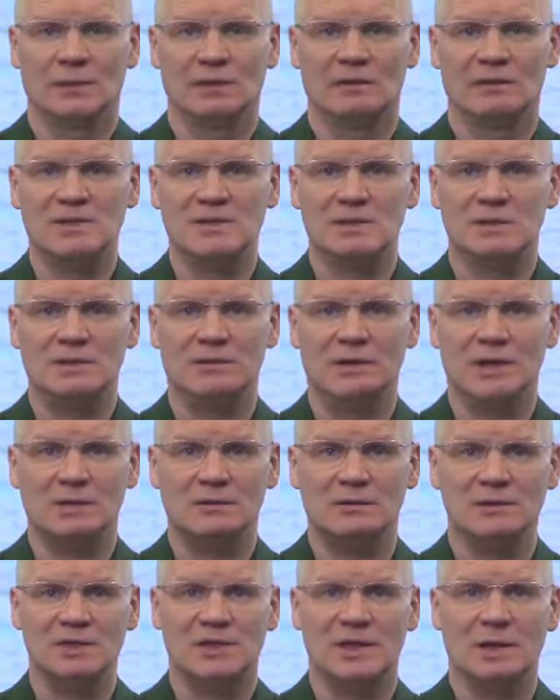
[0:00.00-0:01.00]

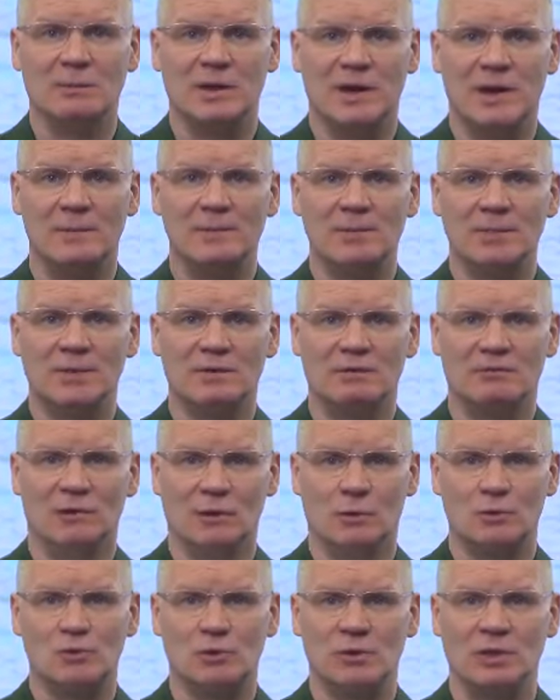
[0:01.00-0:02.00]
29 декабря
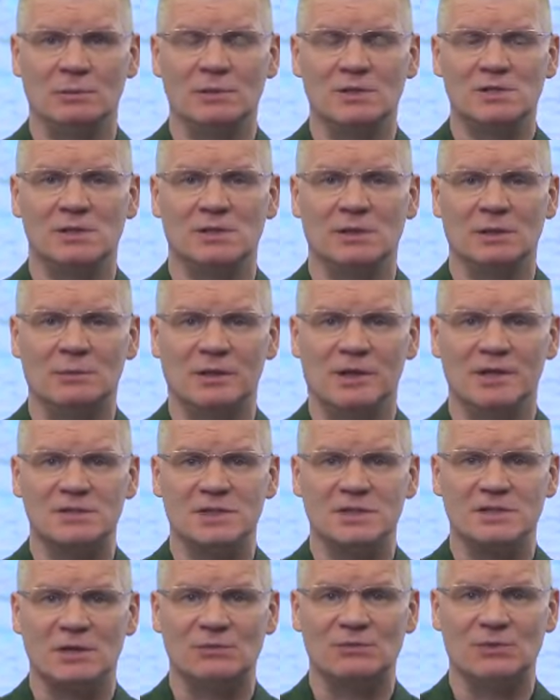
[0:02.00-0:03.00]
вооруженными силами
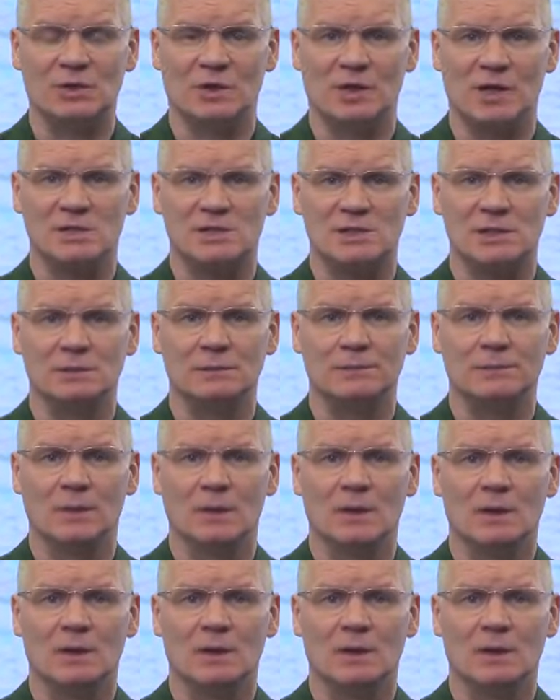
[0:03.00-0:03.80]
Российской Федерации